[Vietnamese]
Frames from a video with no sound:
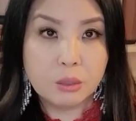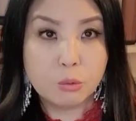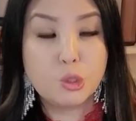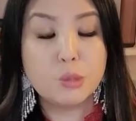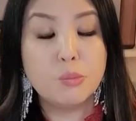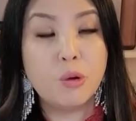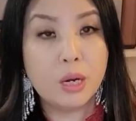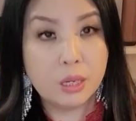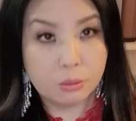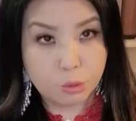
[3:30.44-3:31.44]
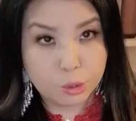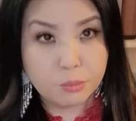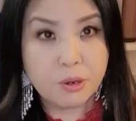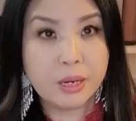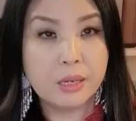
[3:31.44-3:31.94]
cú chỉ mua nè cú chỉ
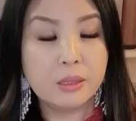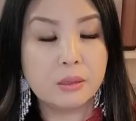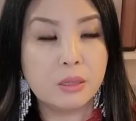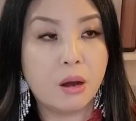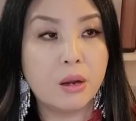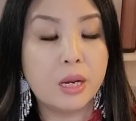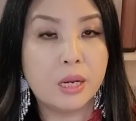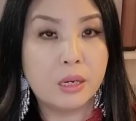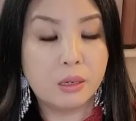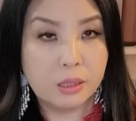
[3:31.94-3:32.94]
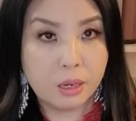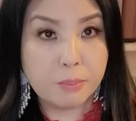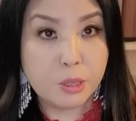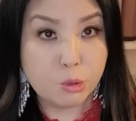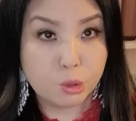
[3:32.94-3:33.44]
mua ấy cái tò ấy li ở
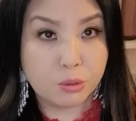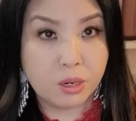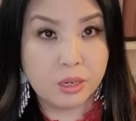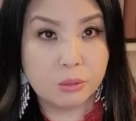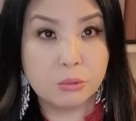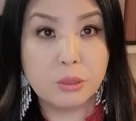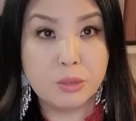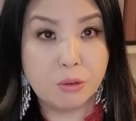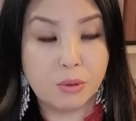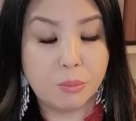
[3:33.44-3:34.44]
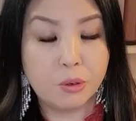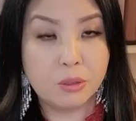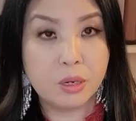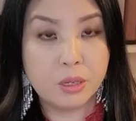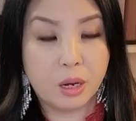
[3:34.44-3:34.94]
bên hông sổ này cú tàu nhau mà mua
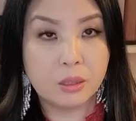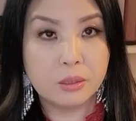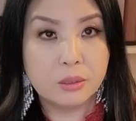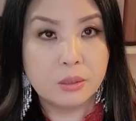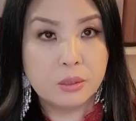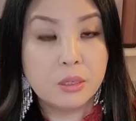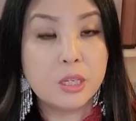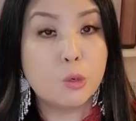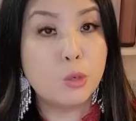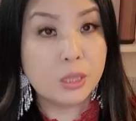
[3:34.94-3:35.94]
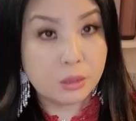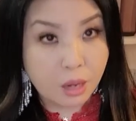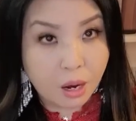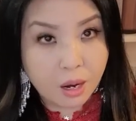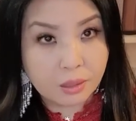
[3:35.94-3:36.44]
được coi dọ nên chỉ cú yên
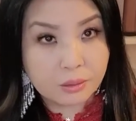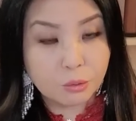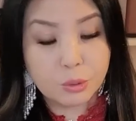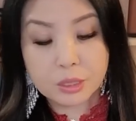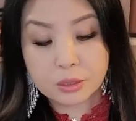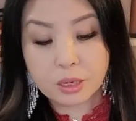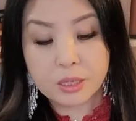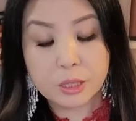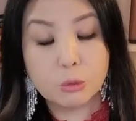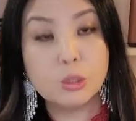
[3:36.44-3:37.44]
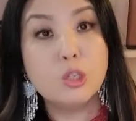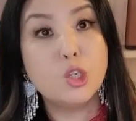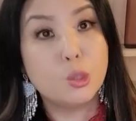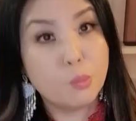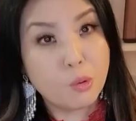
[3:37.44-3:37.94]
tỏ cú yên tỏ vậy thầu tư nên
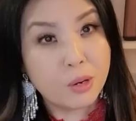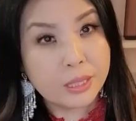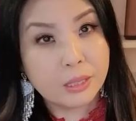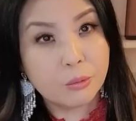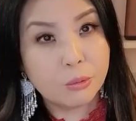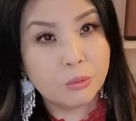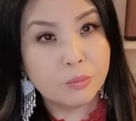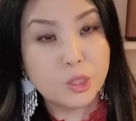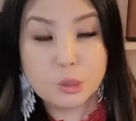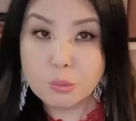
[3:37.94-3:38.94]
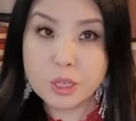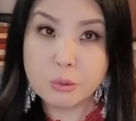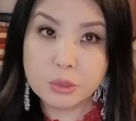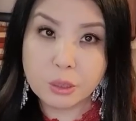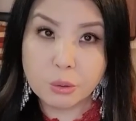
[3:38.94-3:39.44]
mua vậy cú nên chỉ mua vậy
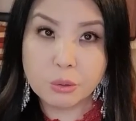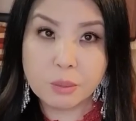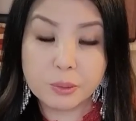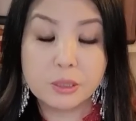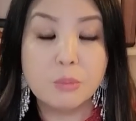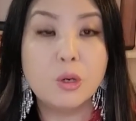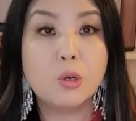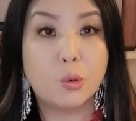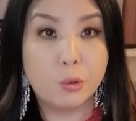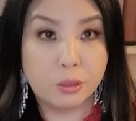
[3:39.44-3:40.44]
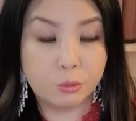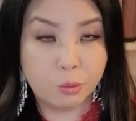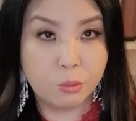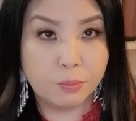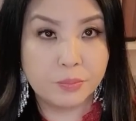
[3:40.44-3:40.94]
cú thì ô có bắt tao mua cổ đồ đó
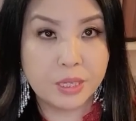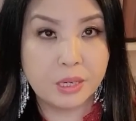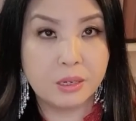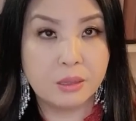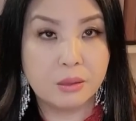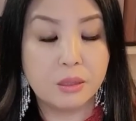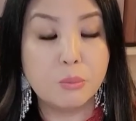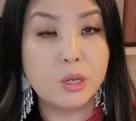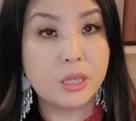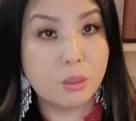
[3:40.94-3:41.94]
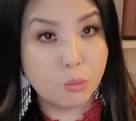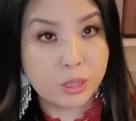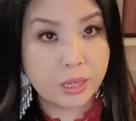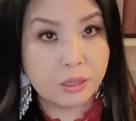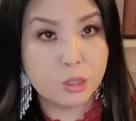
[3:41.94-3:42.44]
cú nên chỉ nên nên mua chỉ nên mua
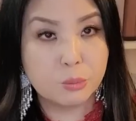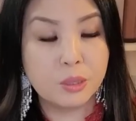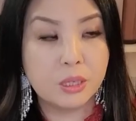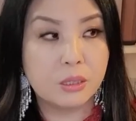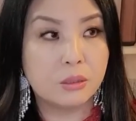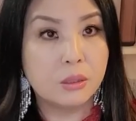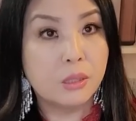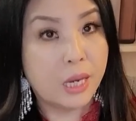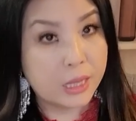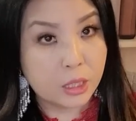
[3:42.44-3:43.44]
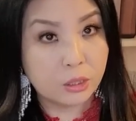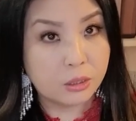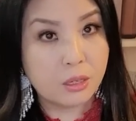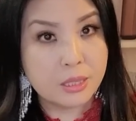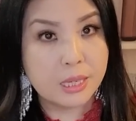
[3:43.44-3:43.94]
kia nên chỉ mua chỉ nên hay để có
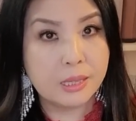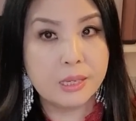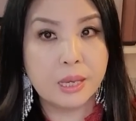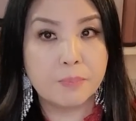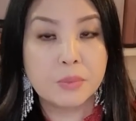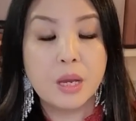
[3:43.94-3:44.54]
tòn gì thế chị